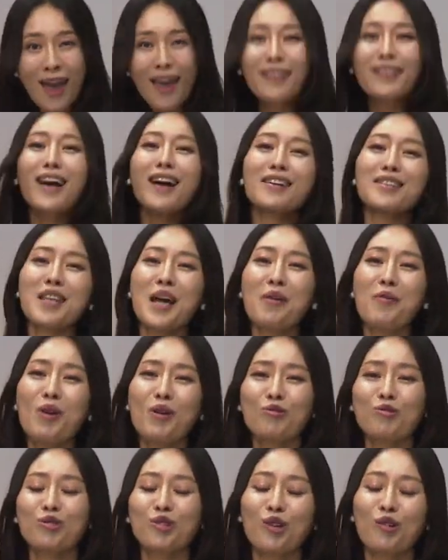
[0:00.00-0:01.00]
해당
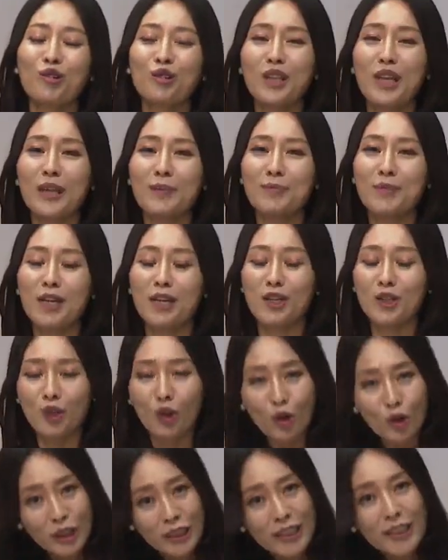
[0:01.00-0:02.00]
사회 구성원의
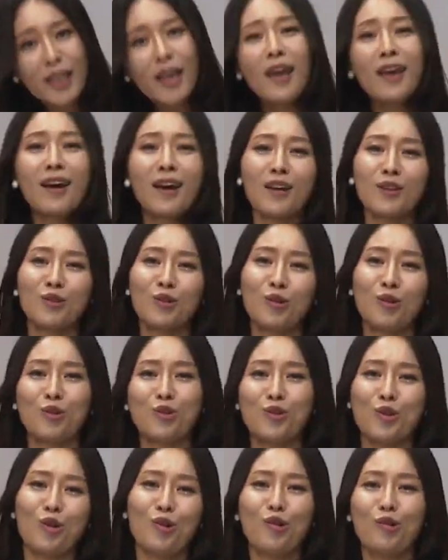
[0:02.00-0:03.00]
입장에서 이해하는
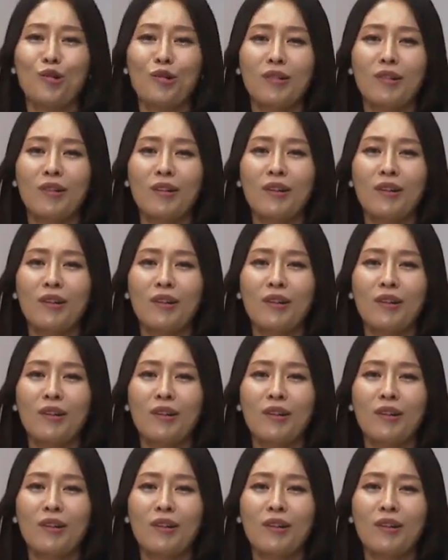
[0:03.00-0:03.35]
거죠.